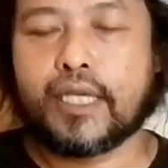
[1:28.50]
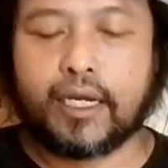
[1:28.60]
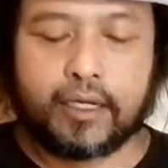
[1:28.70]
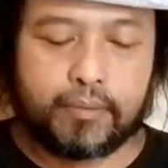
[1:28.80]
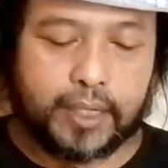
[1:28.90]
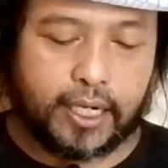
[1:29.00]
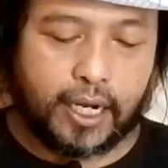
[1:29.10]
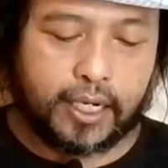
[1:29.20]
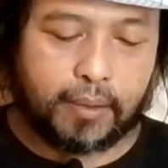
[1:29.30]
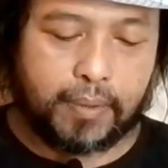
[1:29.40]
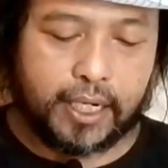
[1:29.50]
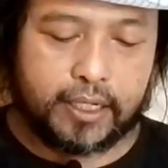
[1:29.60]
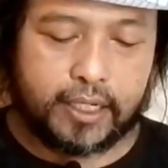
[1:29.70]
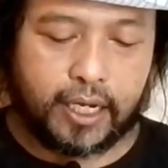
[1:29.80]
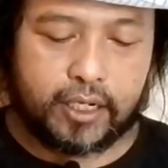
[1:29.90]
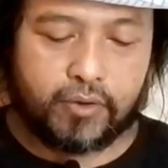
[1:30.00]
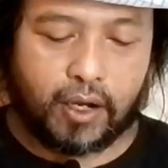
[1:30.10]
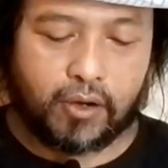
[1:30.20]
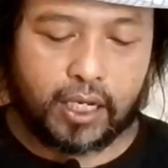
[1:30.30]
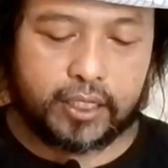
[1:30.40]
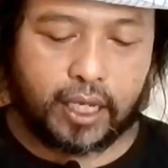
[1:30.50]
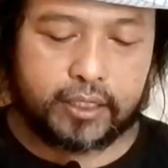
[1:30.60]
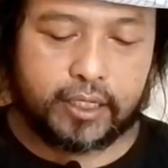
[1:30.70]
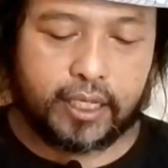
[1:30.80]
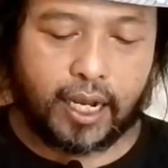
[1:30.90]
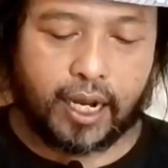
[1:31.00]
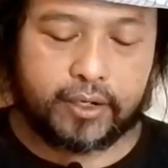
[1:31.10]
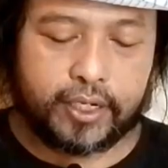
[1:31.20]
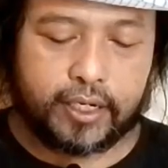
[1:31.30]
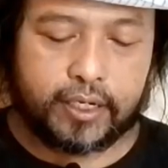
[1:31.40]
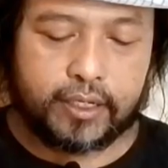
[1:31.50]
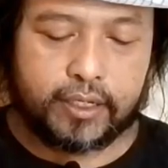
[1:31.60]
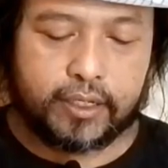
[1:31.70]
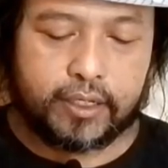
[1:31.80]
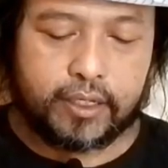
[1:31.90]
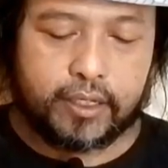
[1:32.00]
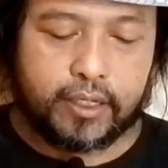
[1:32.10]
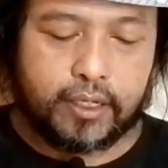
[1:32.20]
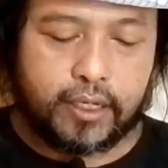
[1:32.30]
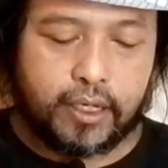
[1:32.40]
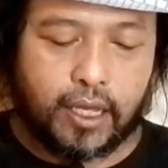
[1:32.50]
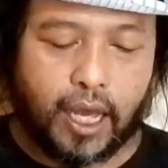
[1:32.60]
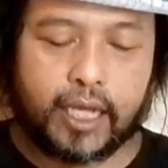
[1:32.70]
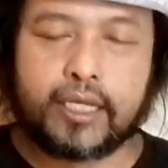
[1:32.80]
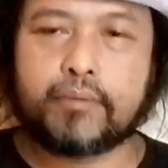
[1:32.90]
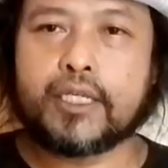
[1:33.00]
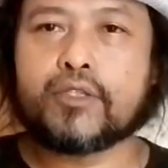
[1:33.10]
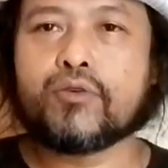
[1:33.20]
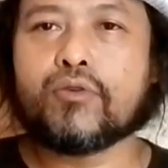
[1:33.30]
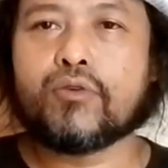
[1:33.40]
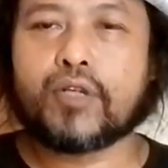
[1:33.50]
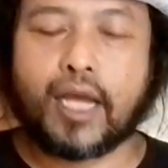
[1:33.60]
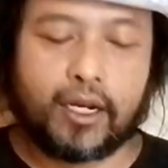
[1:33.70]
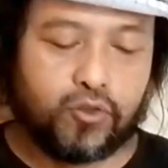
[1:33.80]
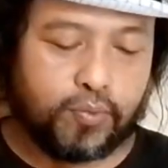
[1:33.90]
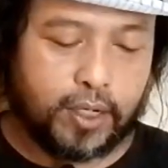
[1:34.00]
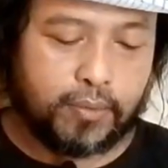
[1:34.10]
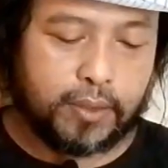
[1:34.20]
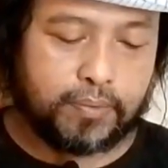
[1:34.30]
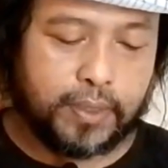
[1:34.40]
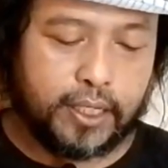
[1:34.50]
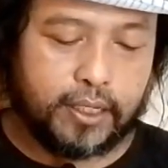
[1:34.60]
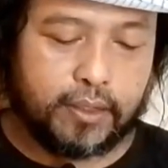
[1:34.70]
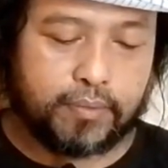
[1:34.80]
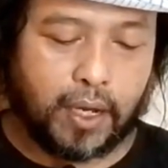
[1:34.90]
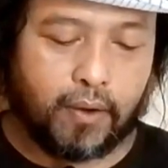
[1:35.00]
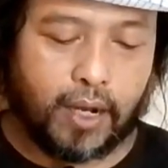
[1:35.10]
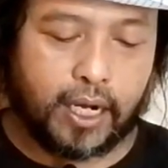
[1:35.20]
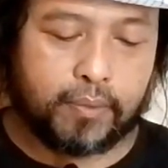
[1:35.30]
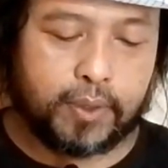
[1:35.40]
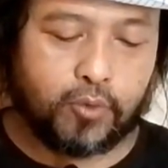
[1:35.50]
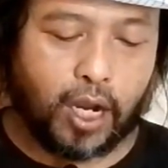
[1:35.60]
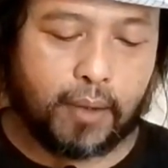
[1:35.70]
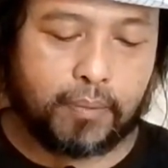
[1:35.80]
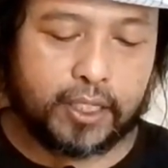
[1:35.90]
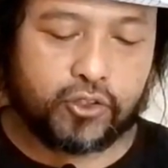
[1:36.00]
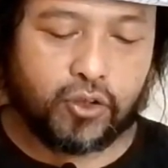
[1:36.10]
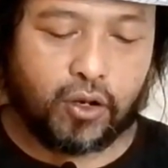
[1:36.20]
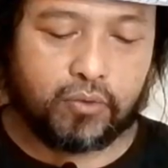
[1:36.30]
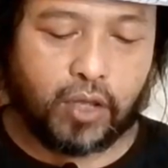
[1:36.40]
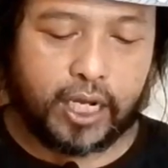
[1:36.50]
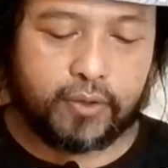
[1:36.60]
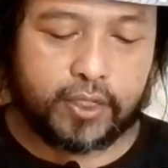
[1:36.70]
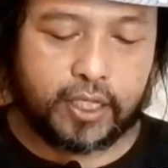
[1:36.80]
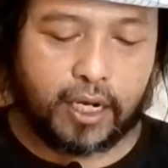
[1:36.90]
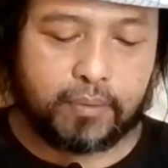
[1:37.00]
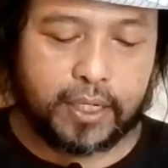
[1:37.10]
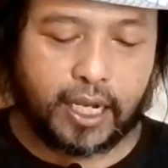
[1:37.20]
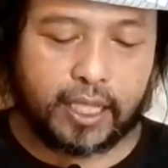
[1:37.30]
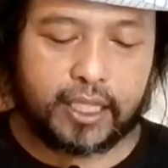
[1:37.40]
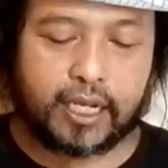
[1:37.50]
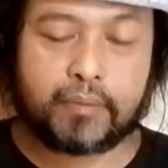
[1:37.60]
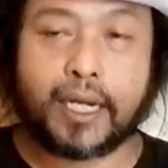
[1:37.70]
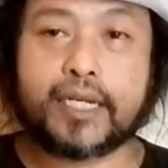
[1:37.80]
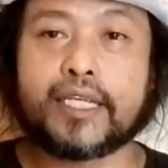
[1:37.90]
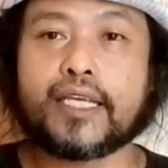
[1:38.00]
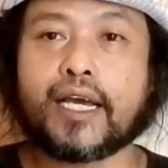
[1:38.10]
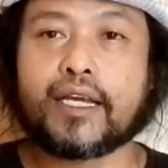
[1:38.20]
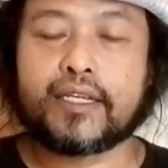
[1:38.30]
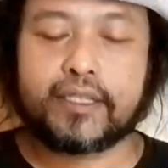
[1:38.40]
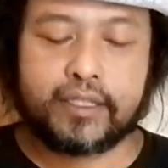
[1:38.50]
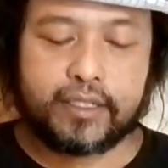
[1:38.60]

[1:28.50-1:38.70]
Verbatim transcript: yang berhadapan dengan dua orang saksi yang adil. Hakim itu lalu bermimpi bahwa Nabi Muhammad SAW berkata kepadanya,